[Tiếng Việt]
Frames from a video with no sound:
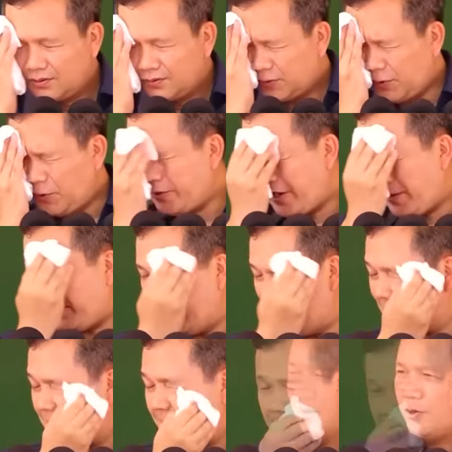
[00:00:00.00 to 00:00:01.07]
tu đã mà
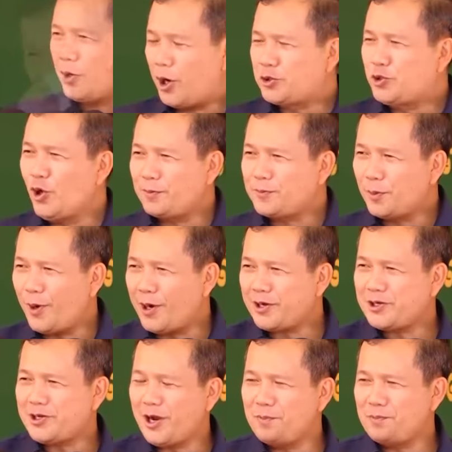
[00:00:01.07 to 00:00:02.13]
đấy cọt chuột cho mỗi
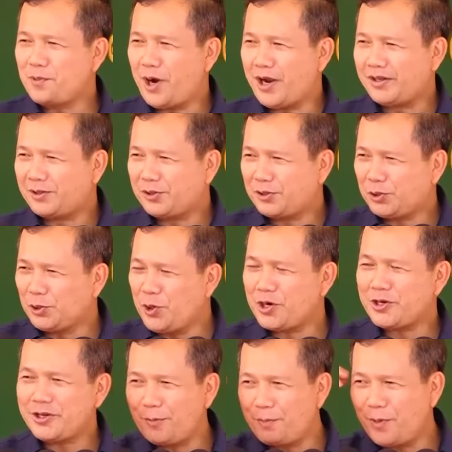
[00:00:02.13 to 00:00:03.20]
khi ông cọt xua
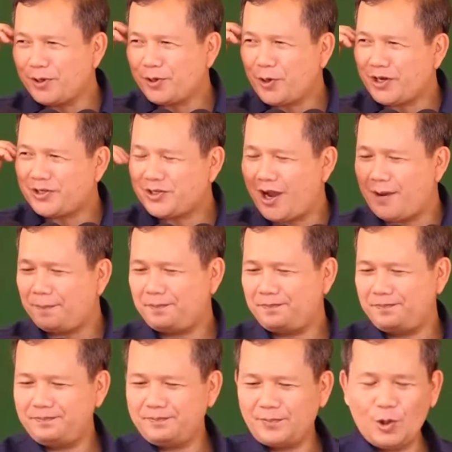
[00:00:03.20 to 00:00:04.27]
khi ông muốn cọt chập
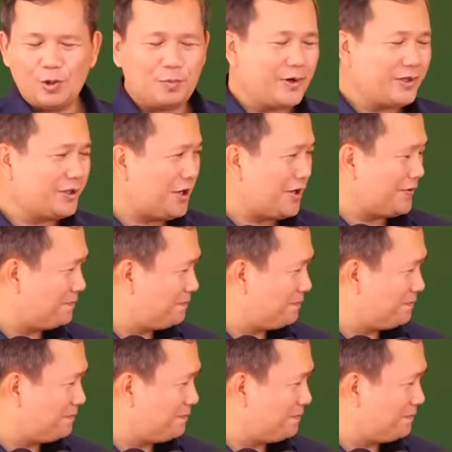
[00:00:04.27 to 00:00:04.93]
lục mùi thọt